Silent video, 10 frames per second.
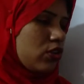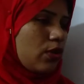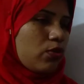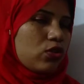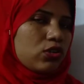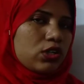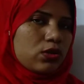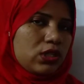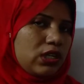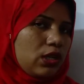যেমন হচ্ছে
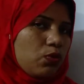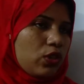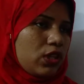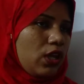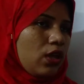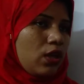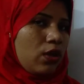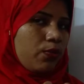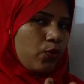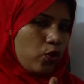তিনটি বলতে
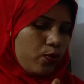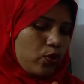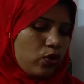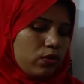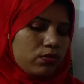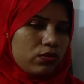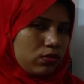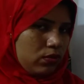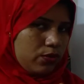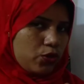পূর্ব
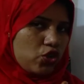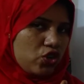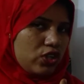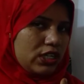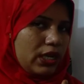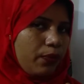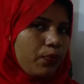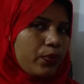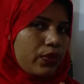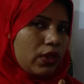পশ্চিম
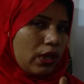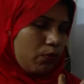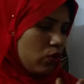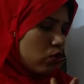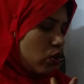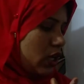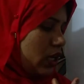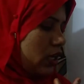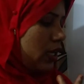এবং দক্ষিণ